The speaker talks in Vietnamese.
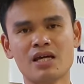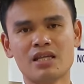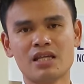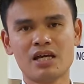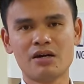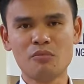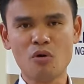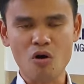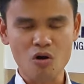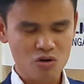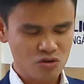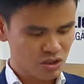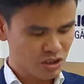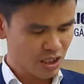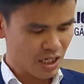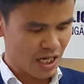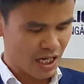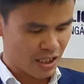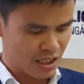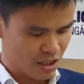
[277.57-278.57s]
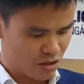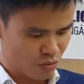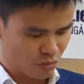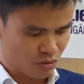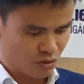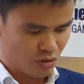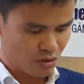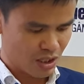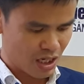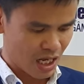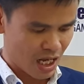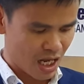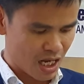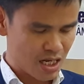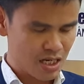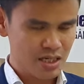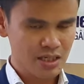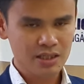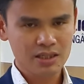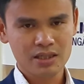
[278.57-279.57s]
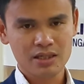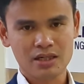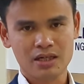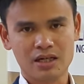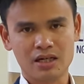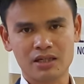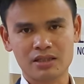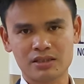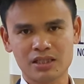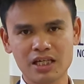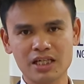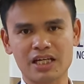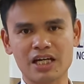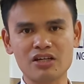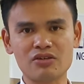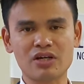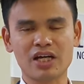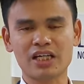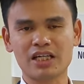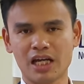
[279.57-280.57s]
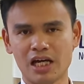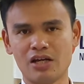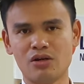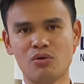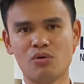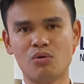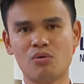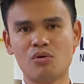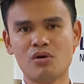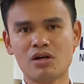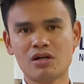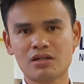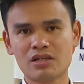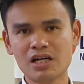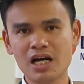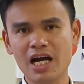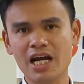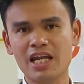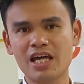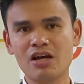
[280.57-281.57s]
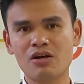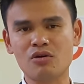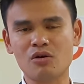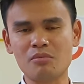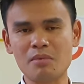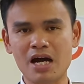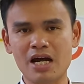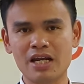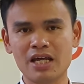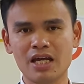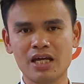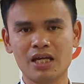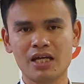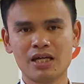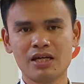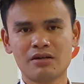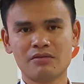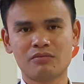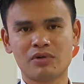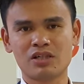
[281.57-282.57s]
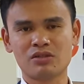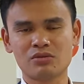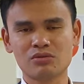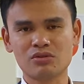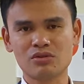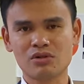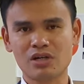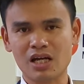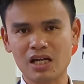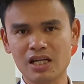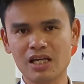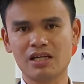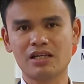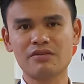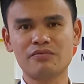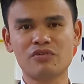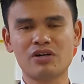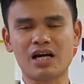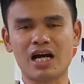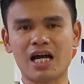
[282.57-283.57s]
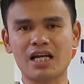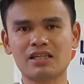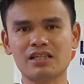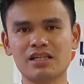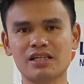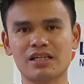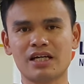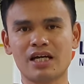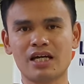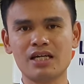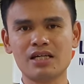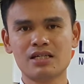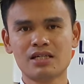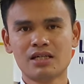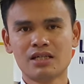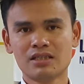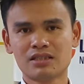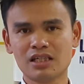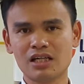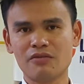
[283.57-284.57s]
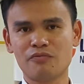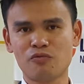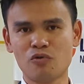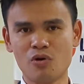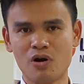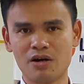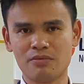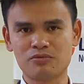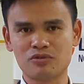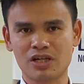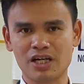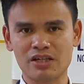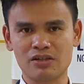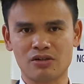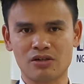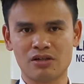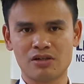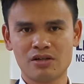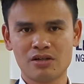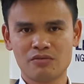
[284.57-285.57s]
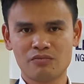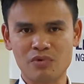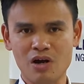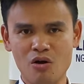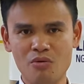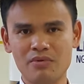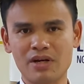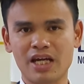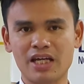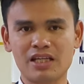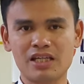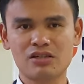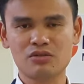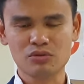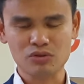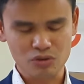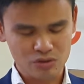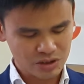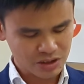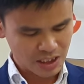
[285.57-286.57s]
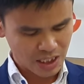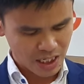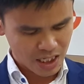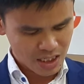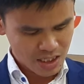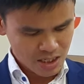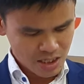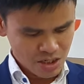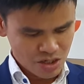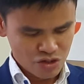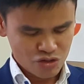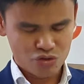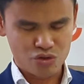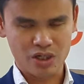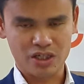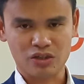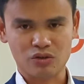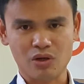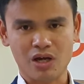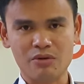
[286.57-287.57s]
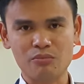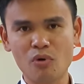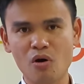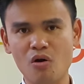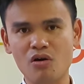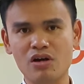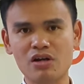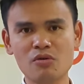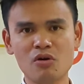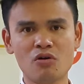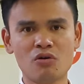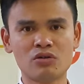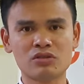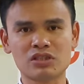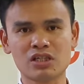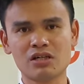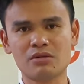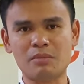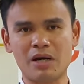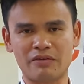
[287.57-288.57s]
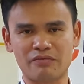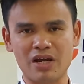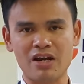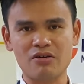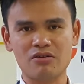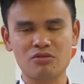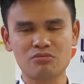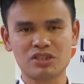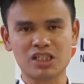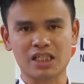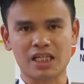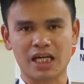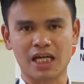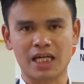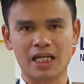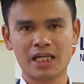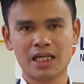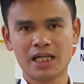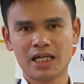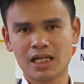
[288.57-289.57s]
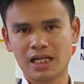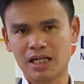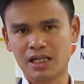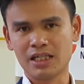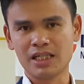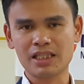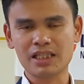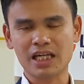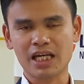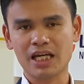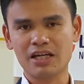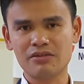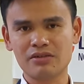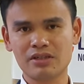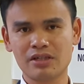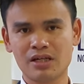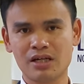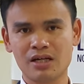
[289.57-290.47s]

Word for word: Thì bộ hồ sơ này thì chúng tôi đã thiết kế cho anh đầy đủ, cứ 2D có 3D và chúng tôi đã lên cái phương án thiết kế rất là phù hợp cho anh rồi. Và hôm nay thì chúng tôi sẽ chuyển toàn bộ cái hồ sơ bản vẽ của công trình này đến tay anh